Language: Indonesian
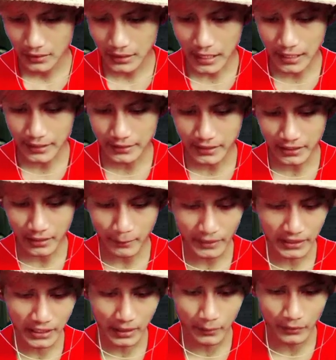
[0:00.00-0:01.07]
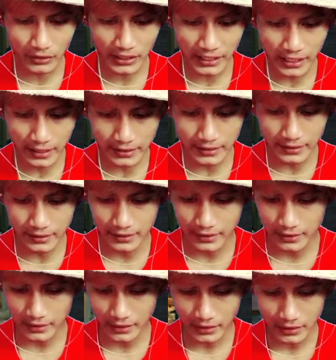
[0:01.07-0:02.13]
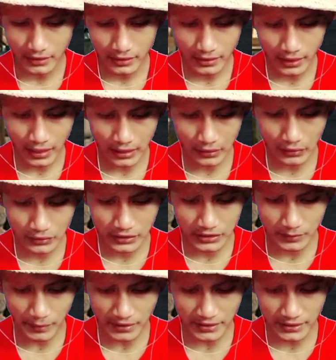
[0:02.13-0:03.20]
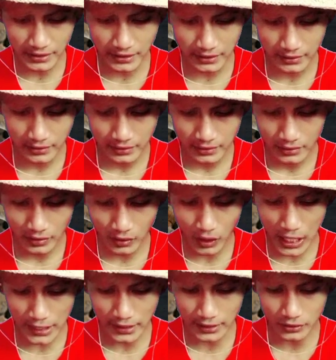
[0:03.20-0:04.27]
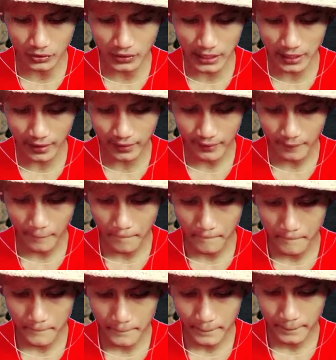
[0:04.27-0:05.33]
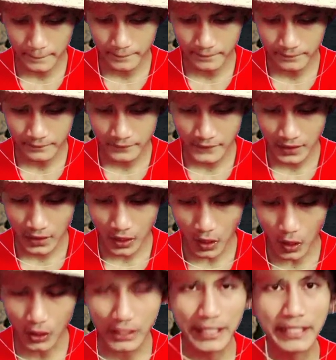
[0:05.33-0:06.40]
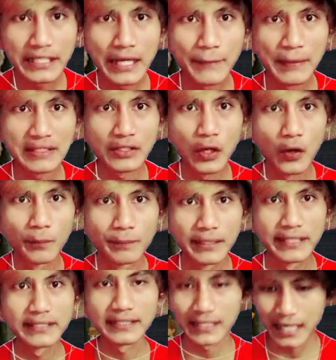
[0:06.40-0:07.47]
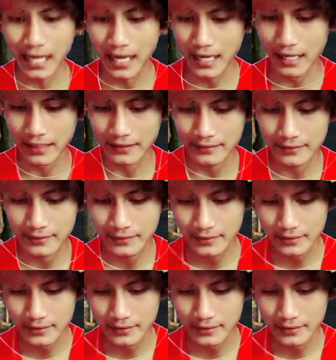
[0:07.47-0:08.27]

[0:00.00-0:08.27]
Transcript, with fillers: Nah, kita dapat 33 gil. Lalu di semak sini, oh ada juga. Oke, dapat goblin Car.